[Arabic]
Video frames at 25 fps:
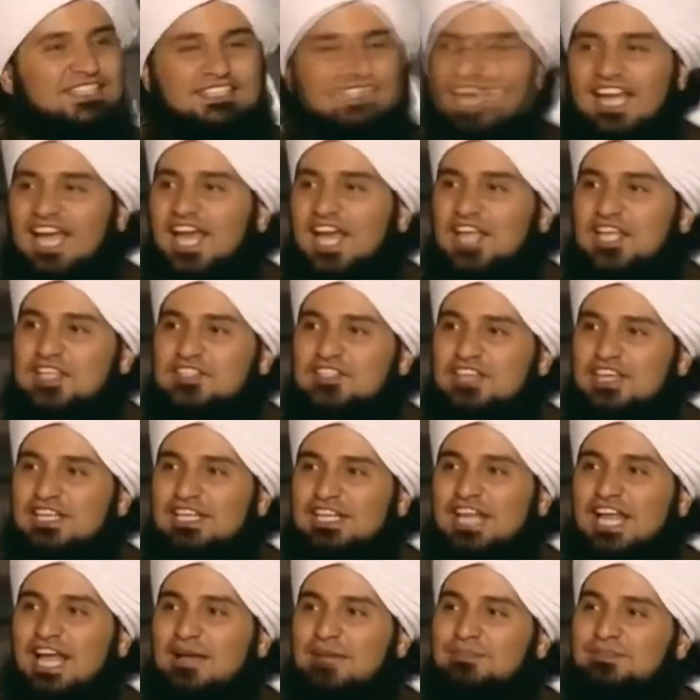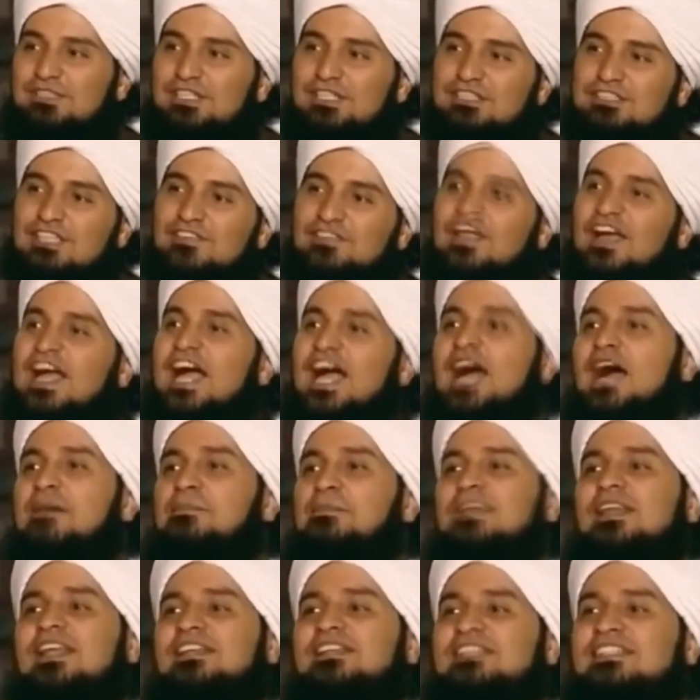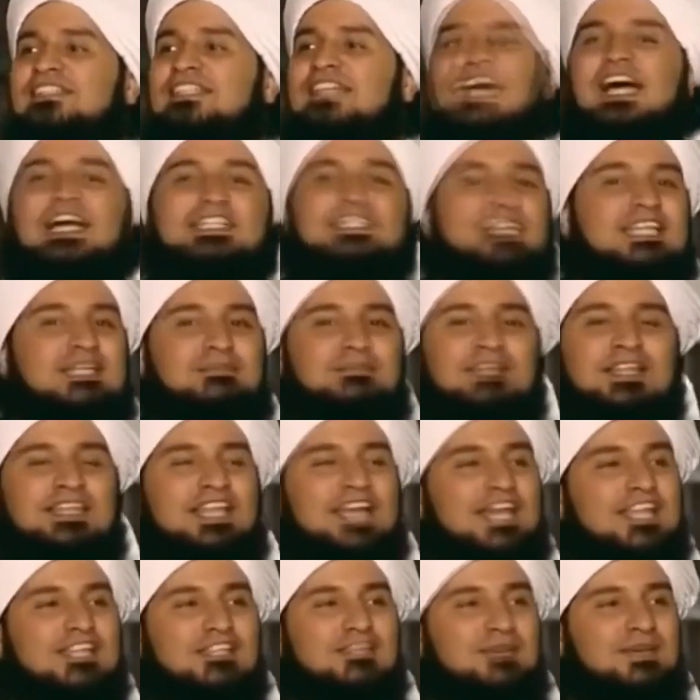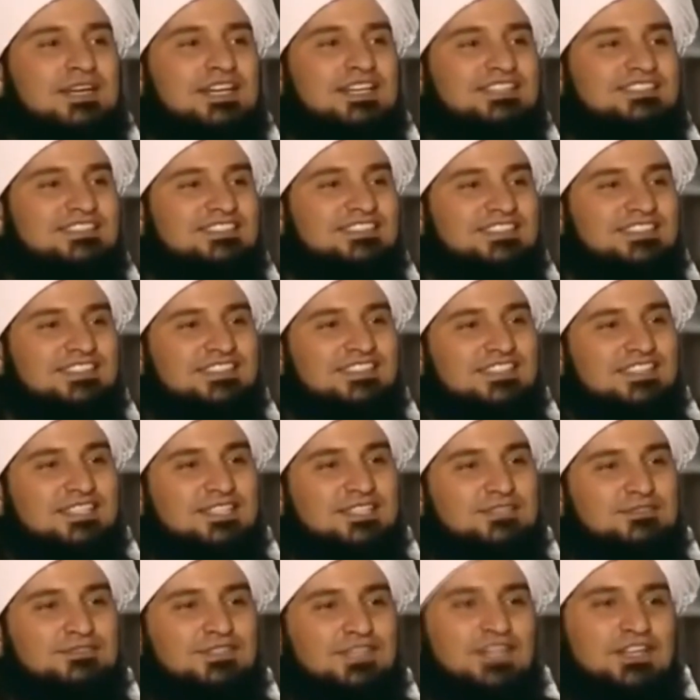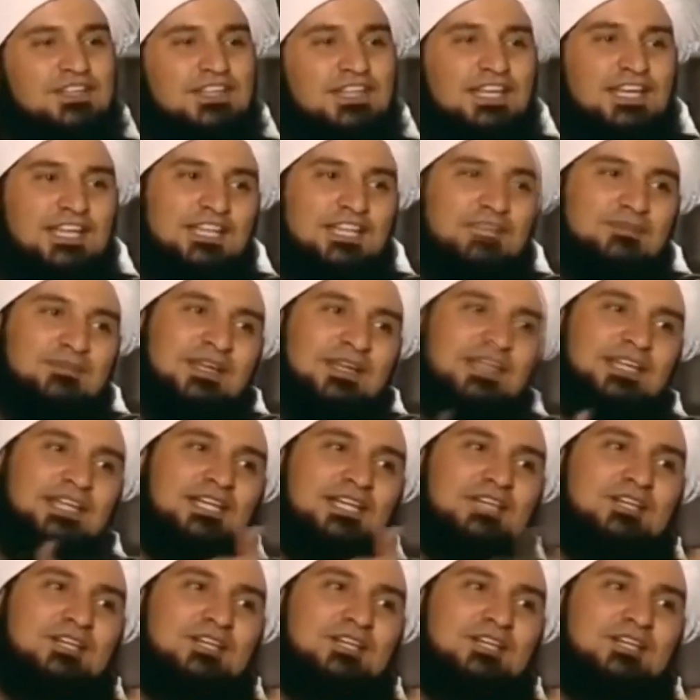سيدنا علي زين العابدين دفعها بالتي هي أحسن ماذا أثمرت فإذا الذي